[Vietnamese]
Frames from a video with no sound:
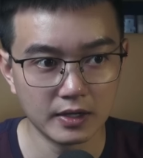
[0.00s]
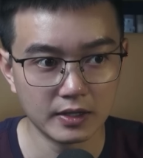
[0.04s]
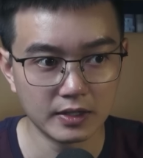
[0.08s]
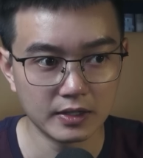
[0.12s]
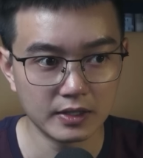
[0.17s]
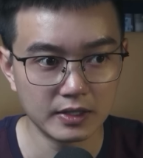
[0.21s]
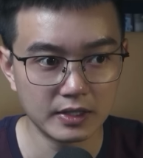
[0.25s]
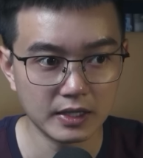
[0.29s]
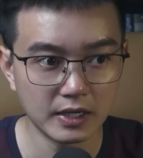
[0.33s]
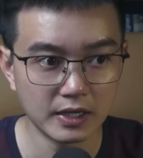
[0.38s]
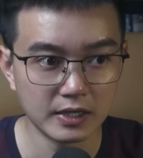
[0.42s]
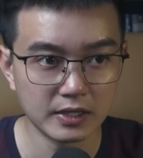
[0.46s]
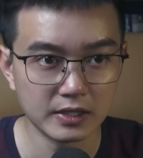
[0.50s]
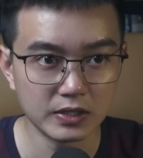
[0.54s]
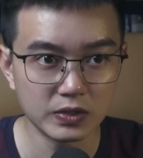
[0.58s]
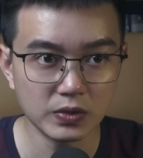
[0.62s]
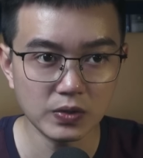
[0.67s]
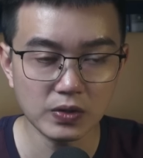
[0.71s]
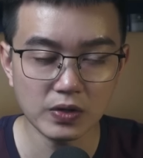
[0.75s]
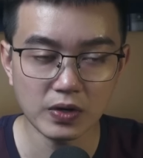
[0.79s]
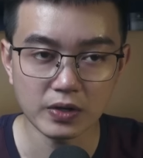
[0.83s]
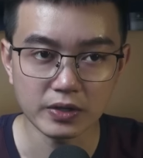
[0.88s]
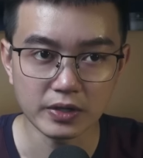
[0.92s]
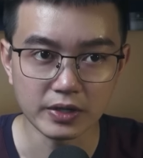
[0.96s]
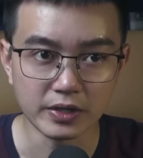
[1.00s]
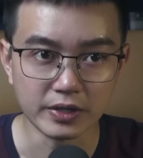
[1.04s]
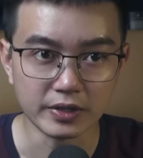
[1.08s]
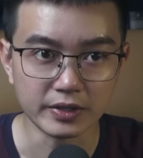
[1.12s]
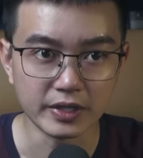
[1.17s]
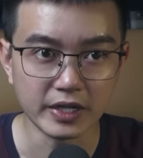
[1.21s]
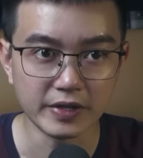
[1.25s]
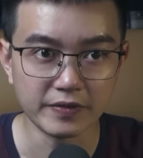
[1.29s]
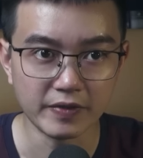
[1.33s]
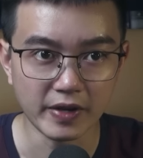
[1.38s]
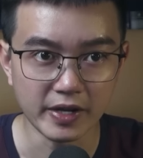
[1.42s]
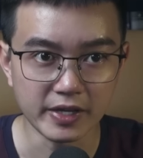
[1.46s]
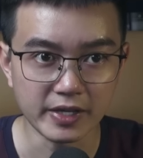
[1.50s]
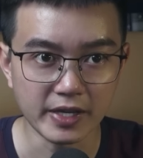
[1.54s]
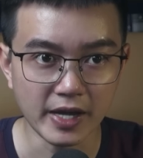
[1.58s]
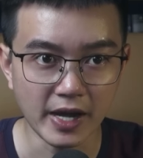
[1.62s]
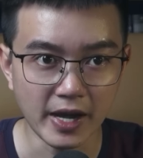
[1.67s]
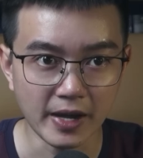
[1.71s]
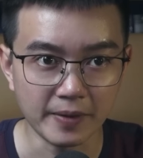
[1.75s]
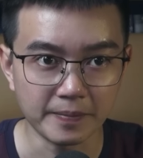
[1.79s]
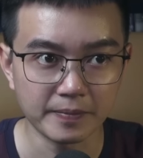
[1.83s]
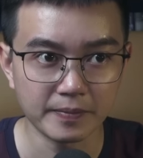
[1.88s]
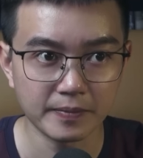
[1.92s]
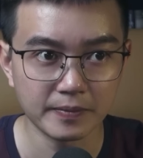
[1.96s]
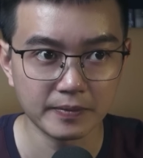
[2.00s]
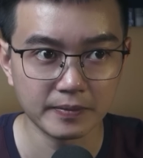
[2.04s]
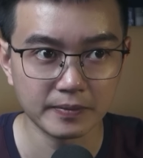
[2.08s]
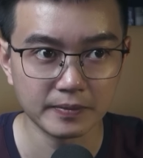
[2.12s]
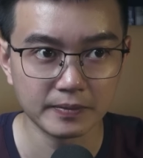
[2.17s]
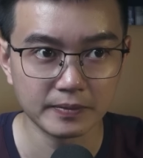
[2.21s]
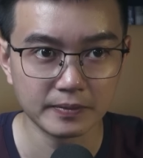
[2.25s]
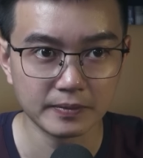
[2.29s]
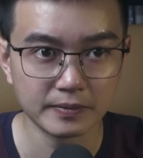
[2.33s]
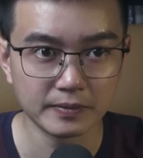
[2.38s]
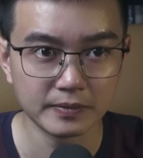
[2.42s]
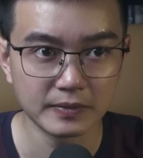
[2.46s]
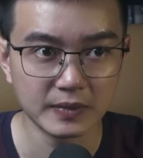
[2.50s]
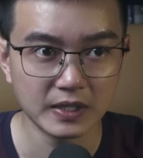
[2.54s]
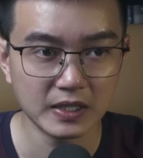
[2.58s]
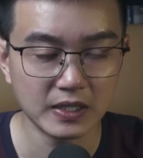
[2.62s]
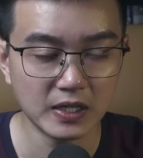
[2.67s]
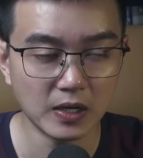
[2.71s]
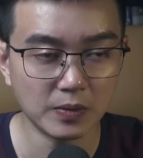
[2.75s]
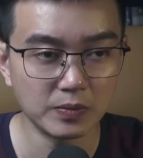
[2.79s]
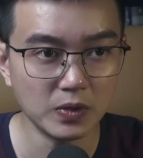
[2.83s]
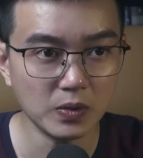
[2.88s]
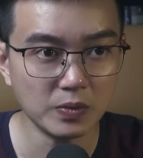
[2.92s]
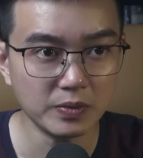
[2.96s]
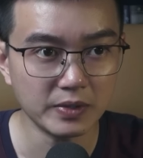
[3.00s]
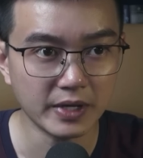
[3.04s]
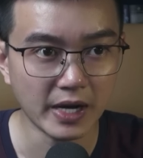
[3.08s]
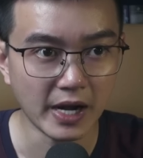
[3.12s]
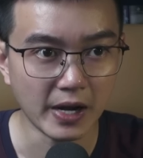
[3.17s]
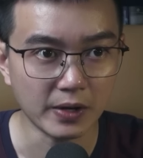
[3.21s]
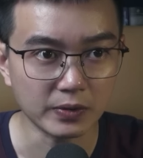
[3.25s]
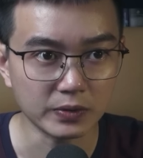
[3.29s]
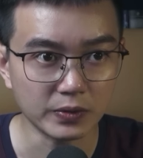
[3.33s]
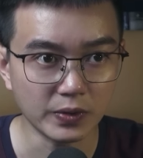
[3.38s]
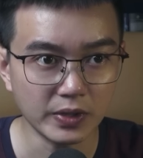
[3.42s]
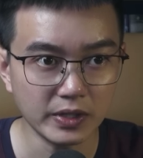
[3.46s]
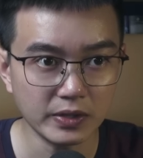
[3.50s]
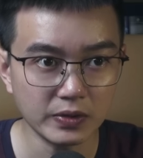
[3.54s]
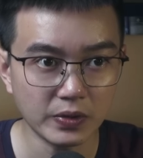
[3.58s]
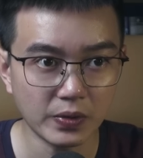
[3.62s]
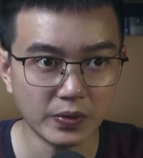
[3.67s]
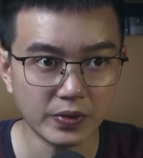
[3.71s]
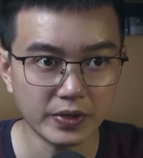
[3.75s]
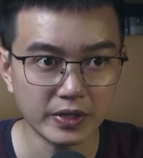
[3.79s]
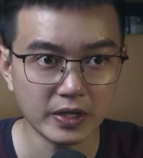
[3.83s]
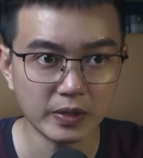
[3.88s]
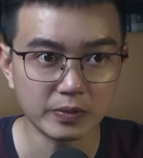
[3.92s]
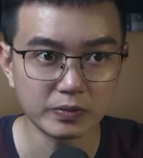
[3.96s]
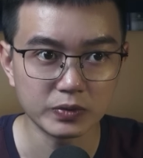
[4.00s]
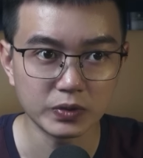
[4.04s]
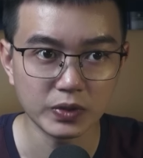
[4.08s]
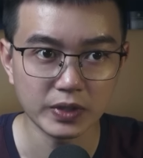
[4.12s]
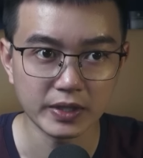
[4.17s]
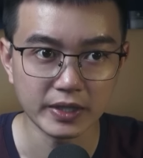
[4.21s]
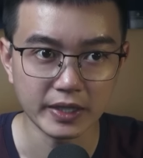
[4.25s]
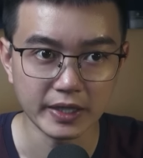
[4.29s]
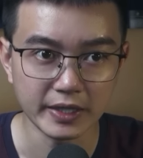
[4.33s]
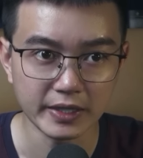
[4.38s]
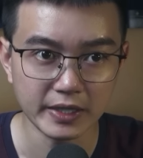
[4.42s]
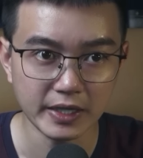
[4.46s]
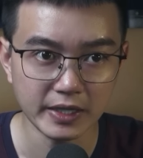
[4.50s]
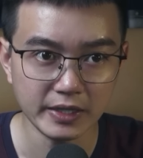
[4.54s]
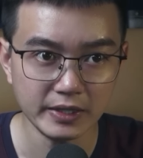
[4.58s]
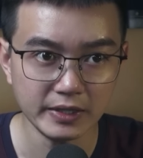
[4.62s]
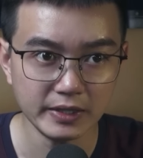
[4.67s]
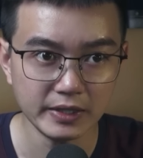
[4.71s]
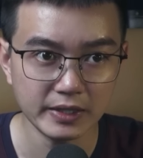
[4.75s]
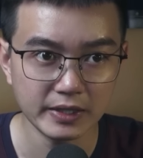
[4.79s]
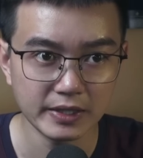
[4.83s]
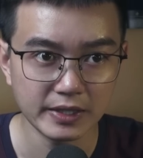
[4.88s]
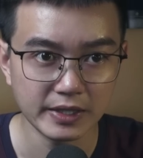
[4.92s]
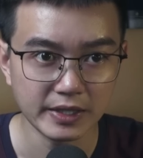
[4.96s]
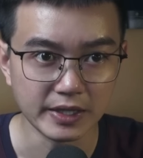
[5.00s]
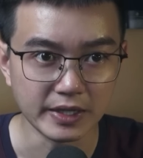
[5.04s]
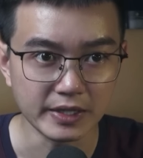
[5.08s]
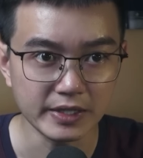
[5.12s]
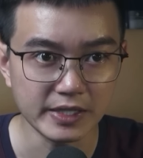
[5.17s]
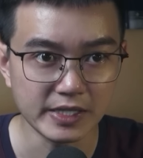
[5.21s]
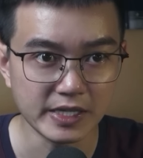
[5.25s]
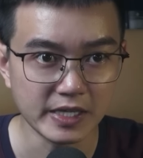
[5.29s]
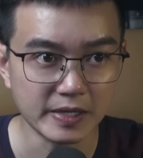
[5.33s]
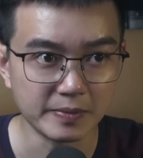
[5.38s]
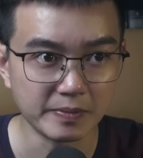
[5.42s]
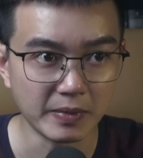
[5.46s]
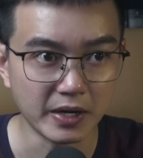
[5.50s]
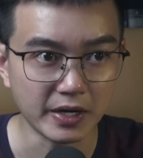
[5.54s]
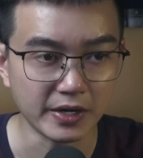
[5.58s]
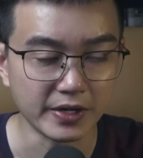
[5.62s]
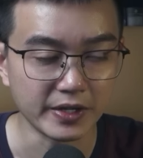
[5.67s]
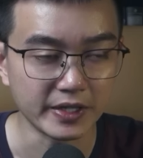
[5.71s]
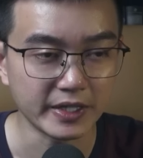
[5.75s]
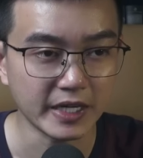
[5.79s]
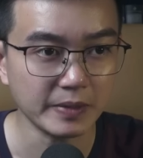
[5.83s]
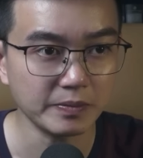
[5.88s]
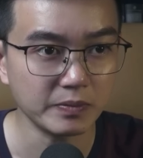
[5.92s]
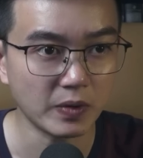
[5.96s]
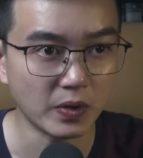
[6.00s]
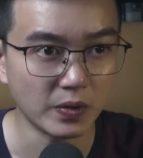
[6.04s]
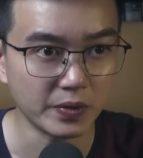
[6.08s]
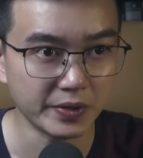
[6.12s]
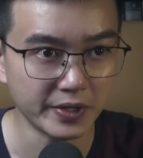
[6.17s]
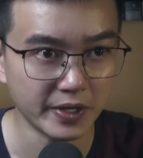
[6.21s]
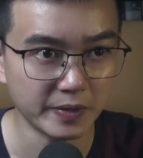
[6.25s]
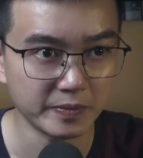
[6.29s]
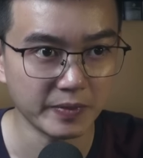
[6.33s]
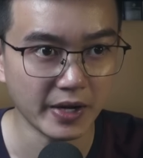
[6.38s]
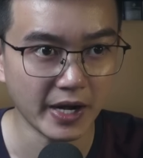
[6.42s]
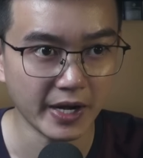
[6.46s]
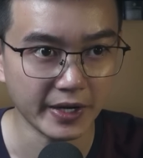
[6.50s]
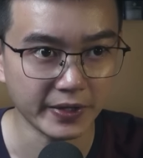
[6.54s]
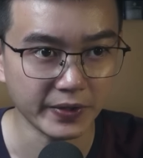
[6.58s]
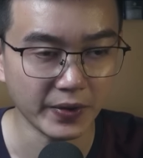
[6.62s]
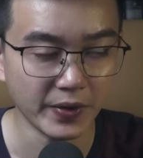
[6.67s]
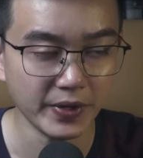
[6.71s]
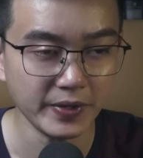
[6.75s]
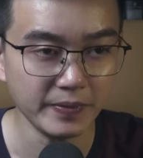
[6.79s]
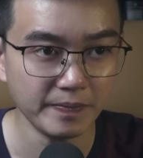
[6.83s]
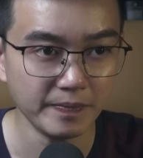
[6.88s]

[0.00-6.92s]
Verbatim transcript: Trên suốt con đường đi về nhà, không lúc nào Thúy thôi không suy nghĩ đến những gì mà người cán bộ công an nói.